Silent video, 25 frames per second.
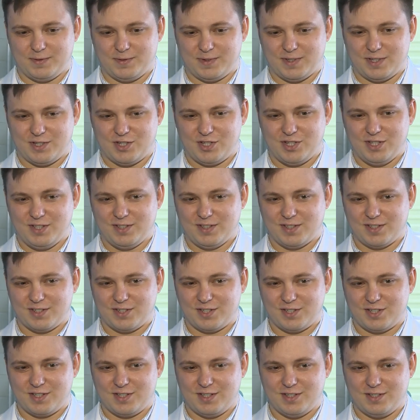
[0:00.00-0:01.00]
Врачи
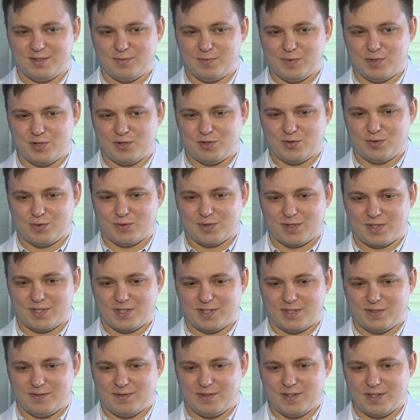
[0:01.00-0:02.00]
наши,
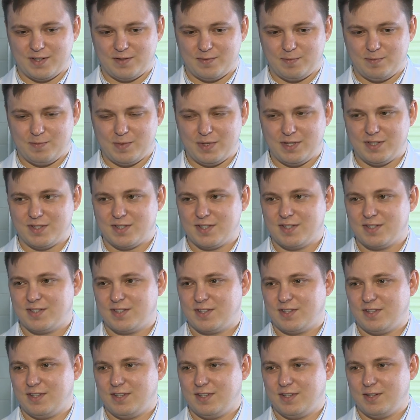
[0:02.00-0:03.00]
медсестры, весь
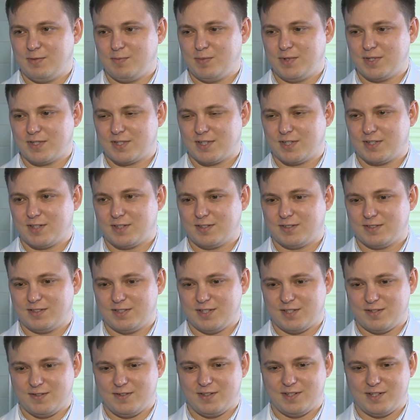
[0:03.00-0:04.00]
медицинский персонал
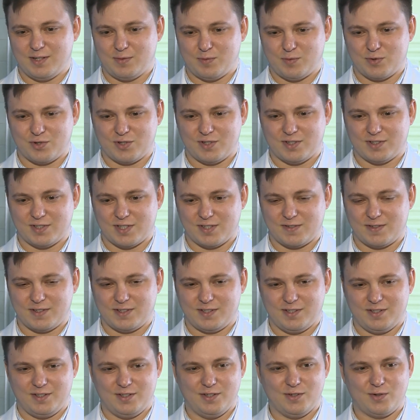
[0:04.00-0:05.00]
действительно можно
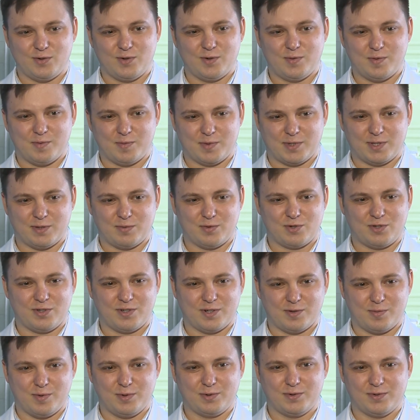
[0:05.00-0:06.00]
назвать и героями, потому что
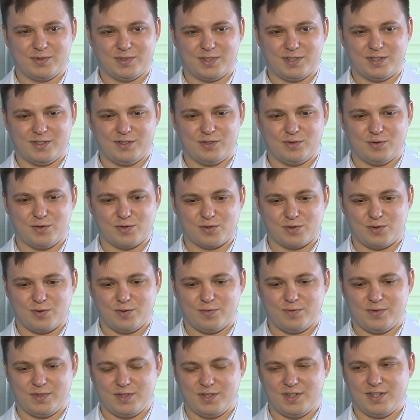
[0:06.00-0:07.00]
работают в таких
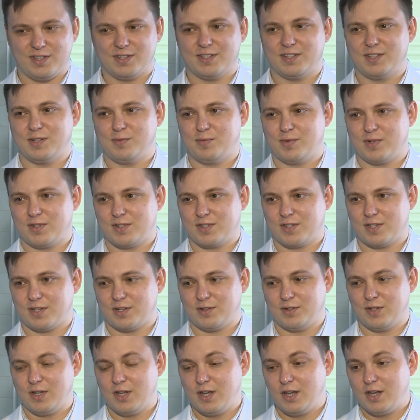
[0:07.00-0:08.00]
условиях, и это не
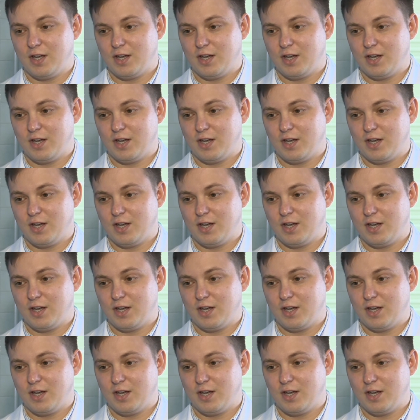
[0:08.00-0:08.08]
бросают.